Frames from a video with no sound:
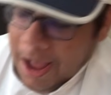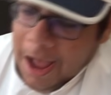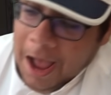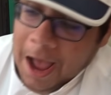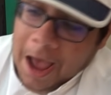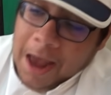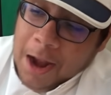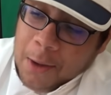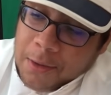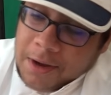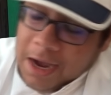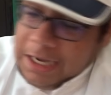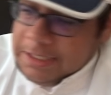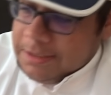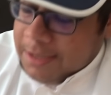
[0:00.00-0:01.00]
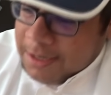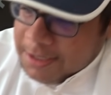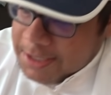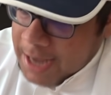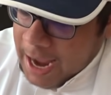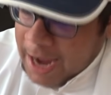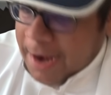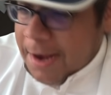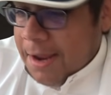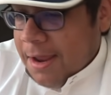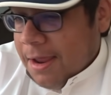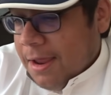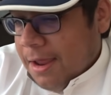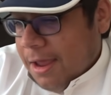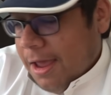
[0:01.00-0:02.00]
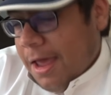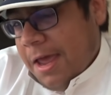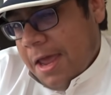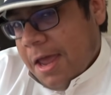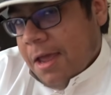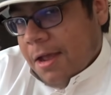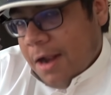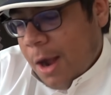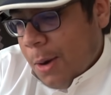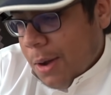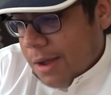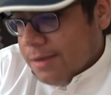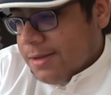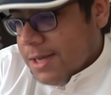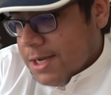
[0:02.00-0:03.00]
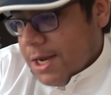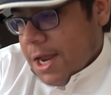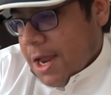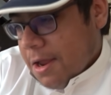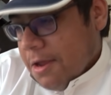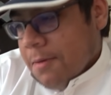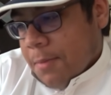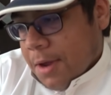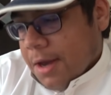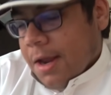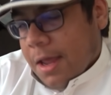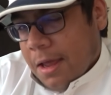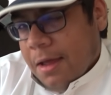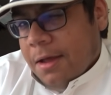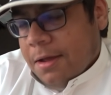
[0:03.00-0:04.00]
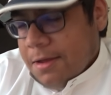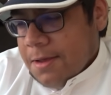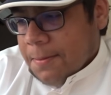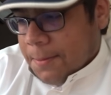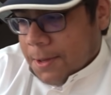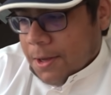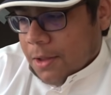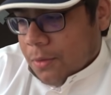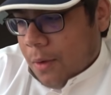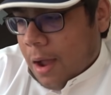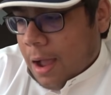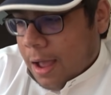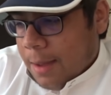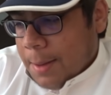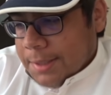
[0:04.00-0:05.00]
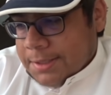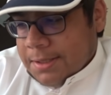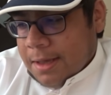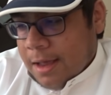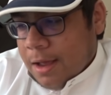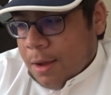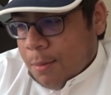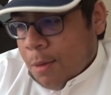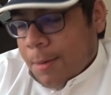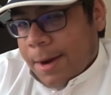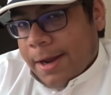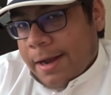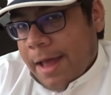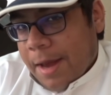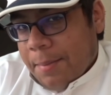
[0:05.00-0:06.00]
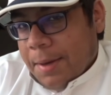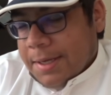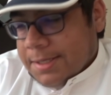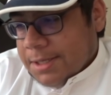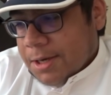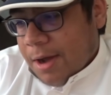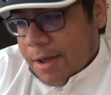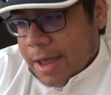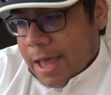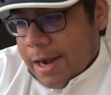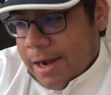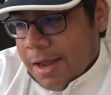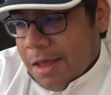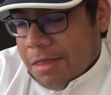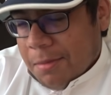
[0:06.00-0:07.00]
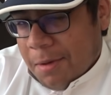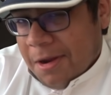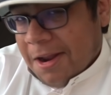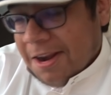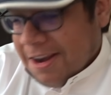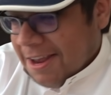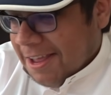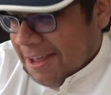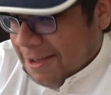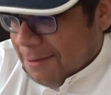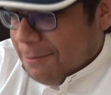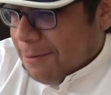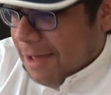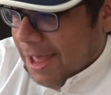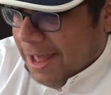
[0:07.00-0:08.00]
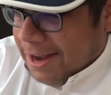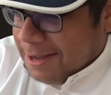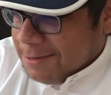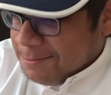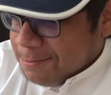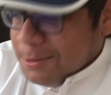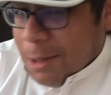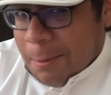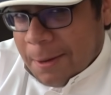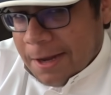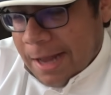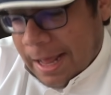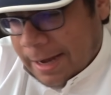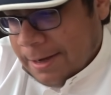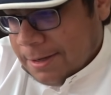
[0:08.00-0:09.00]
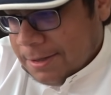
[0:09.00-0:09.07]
آه لو كان صدق يعني إيه لو كان صدق إيه يمكن إيه يمكن أتوقع بس ممكن ل 40 سنة ويخليها 80 فيعني يمكن يعني